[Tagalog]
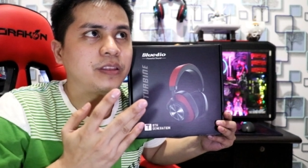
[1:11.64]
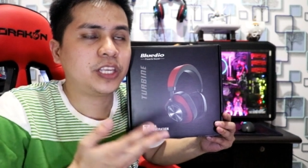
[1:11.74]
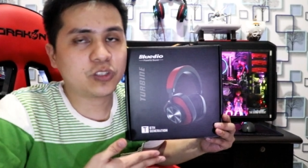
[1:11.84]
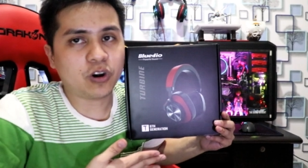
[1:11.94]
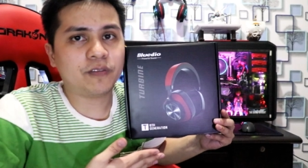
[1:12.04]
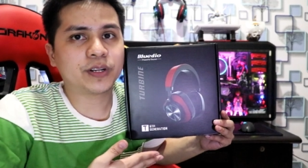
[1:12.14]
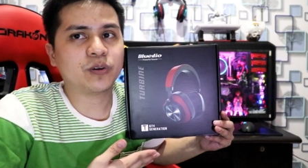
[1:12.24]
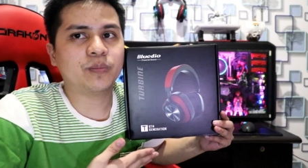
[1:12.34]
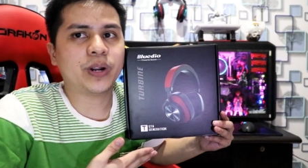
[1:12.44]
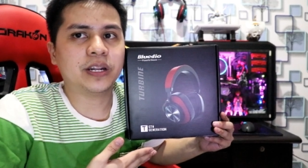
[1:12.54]
discover
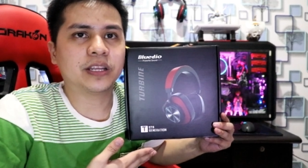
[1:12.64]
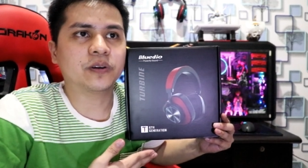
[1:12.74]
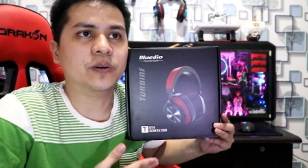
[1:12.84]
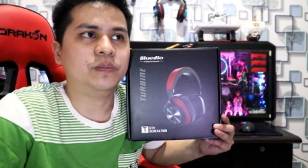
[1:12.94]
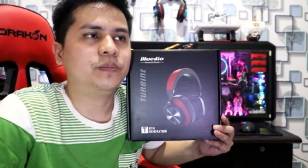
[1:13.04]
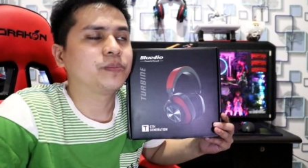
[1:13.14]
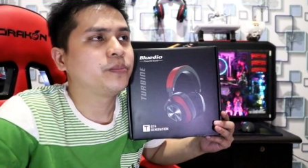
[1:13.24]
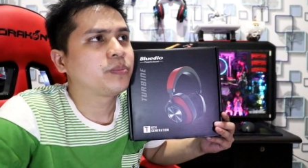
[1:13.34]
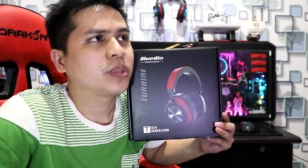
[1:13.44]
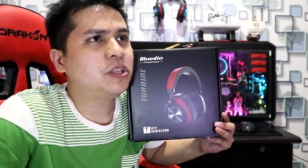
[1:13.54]
tong brand na to.
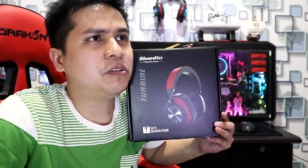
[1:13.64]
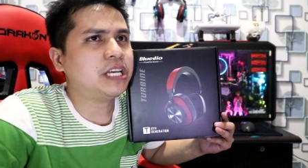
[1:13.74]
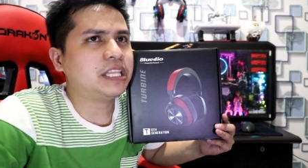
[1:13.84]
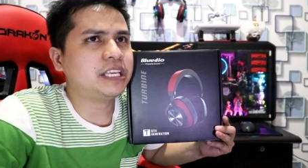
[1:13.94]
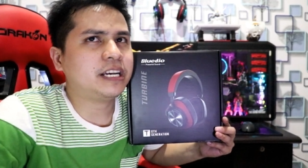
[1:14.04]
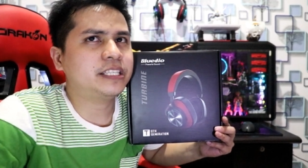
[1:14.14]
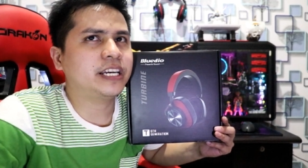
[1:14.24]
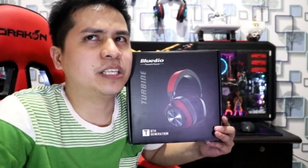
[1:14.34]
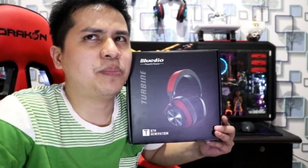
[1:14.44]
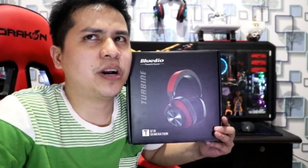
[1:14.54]
Nung dati kasi
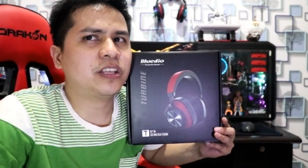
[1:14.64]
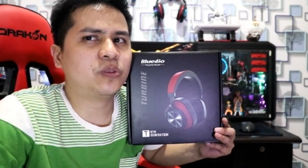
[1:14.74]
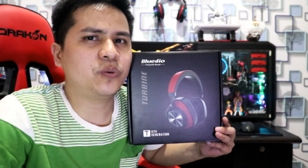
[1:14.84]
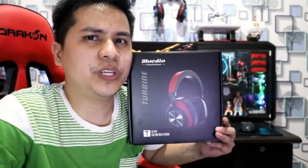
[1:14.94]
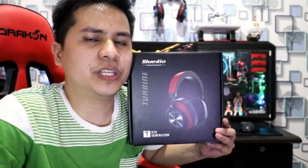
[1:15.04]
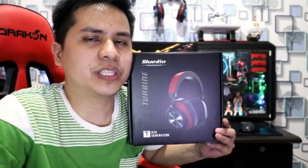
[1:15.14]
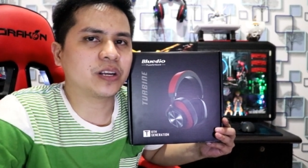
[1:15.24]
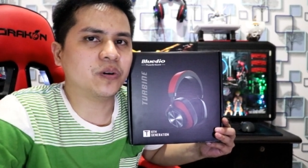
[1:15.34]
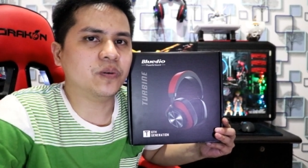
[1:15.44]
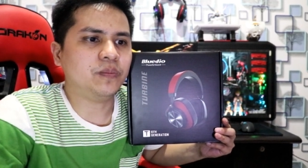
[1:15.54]
guys, parang 2 years
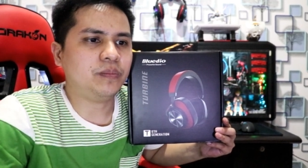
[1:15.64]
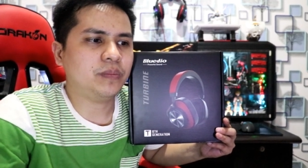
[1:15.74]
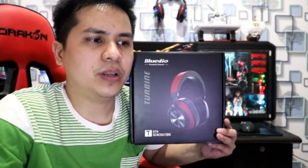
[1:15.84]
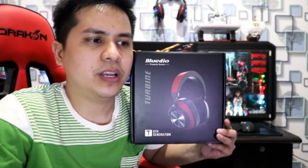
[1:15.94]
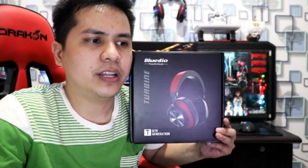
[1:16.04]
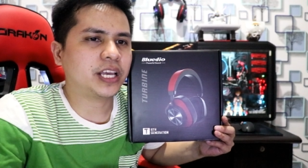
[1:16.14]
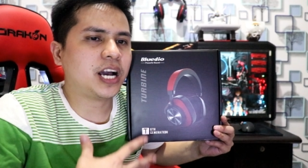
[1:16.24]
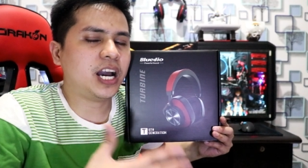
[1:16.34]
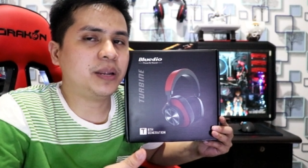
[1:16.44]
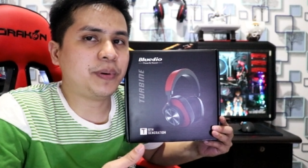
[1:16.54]
ago,
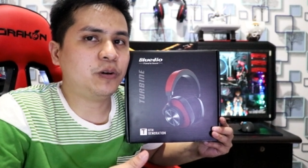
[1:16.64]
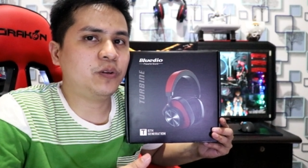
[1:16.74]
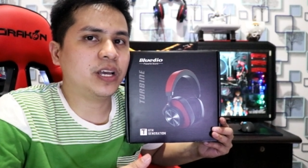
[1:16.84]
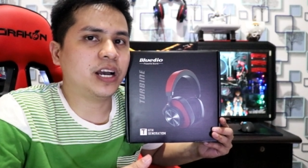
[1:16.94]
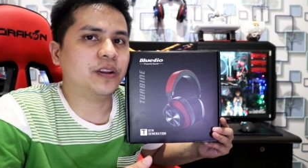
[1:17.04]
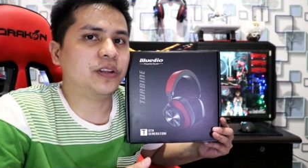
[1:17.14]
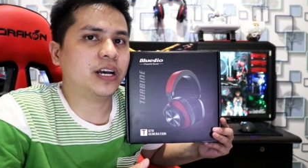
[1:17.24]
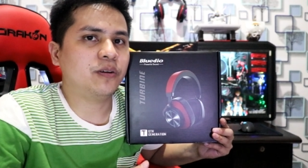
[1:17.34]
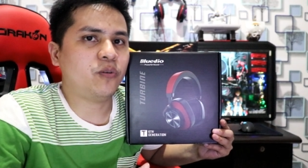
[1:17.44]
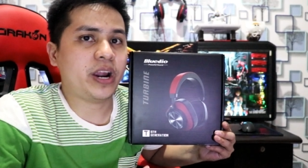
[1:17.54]
naghahanap ako nun ng ano
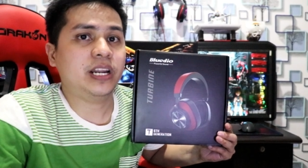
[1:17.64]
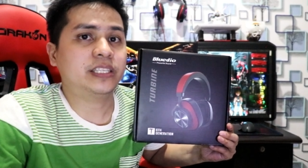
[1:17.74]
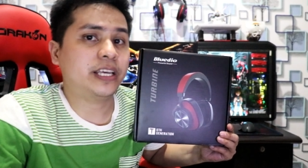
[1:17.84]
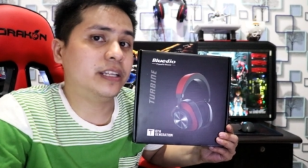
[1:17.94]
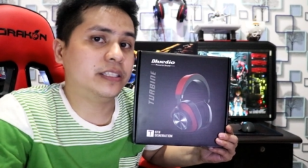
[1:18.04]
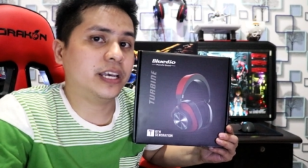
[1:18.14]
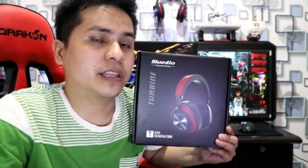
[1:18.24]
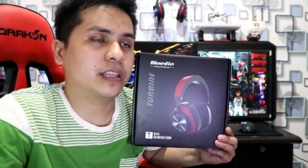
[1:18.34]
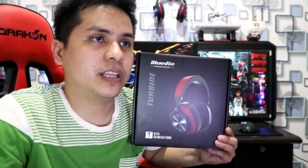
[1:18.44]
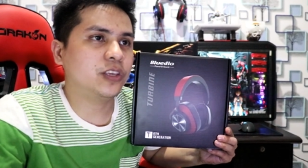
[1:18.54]
ng wireless headset.
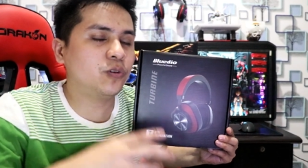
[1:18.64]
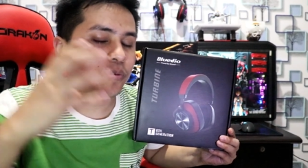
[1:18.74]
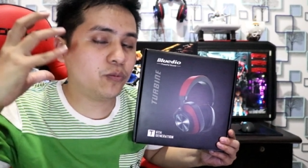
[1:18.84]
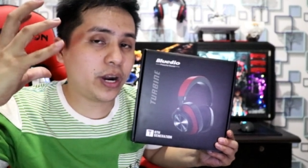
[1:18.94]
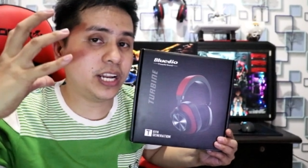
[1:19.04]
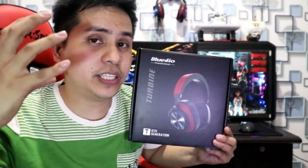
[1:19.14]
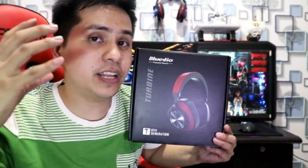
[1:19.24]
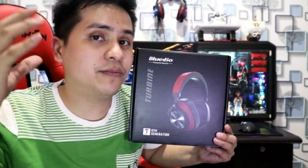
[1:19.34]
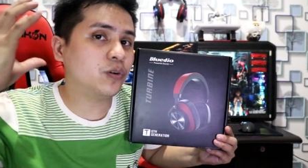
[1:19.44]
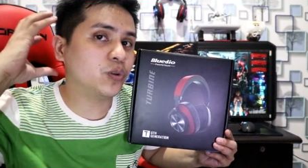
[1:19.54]
Yung wireless
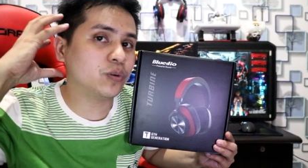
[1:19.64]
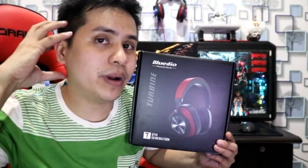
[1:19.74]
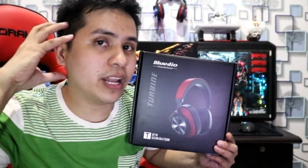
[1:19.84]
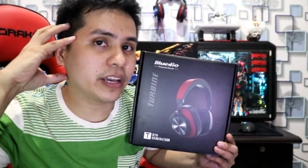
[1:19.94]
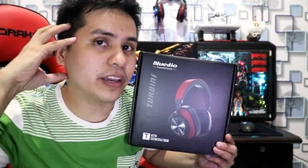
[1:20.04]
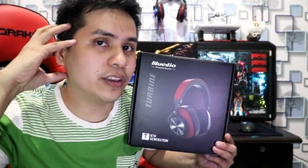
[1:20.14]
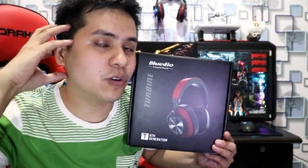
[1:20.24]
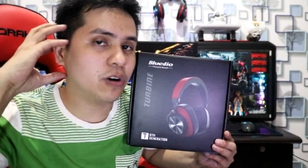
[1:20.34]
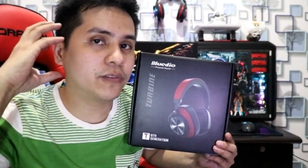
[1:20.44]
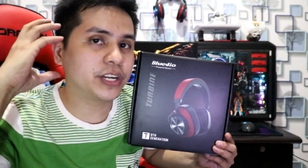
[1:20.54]
headphone, yung malaki,
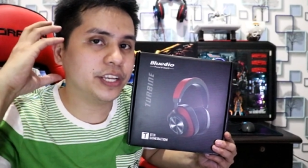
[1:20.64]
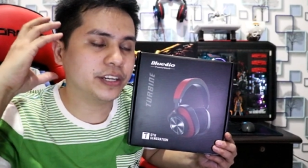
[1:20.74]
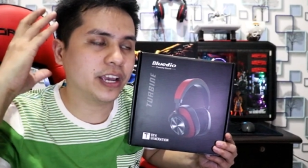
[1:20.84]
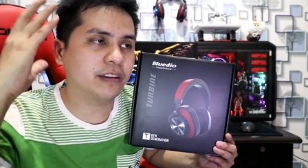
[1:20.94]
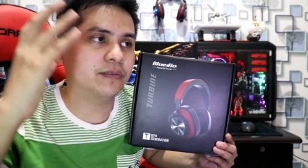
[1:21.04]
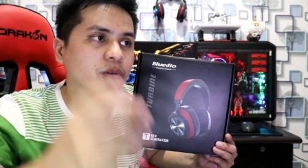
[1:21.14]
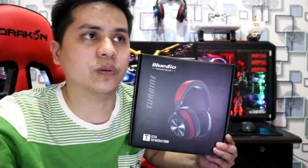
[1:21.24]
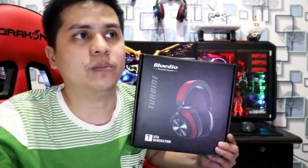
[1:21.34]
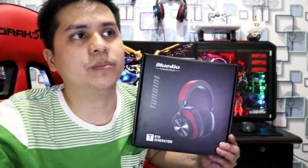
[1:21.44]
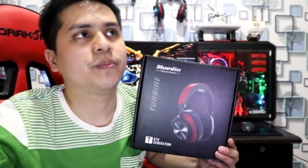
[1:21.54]
yung over the ear headphone.
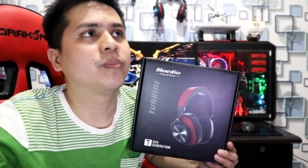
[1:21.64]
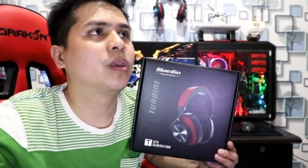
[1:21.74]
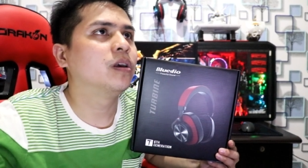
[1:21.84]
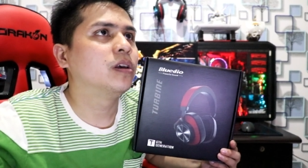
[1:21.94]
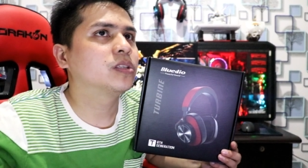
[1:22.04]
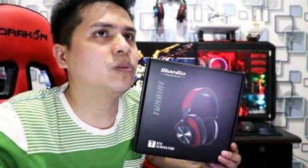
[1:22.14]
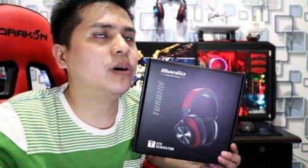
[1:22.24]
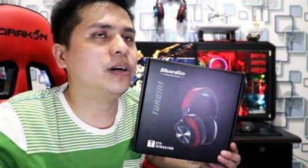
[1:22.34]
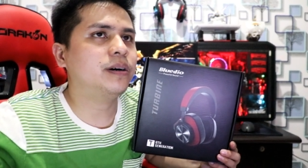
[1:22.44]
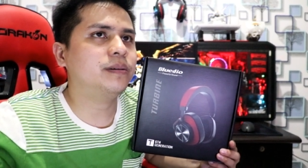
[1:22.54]
So
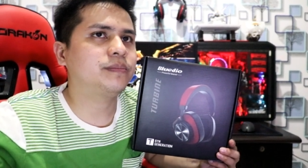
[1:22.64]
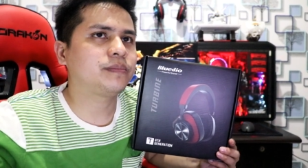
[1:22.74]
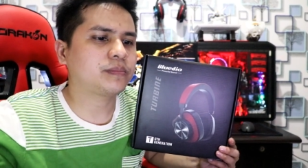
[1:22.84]
uh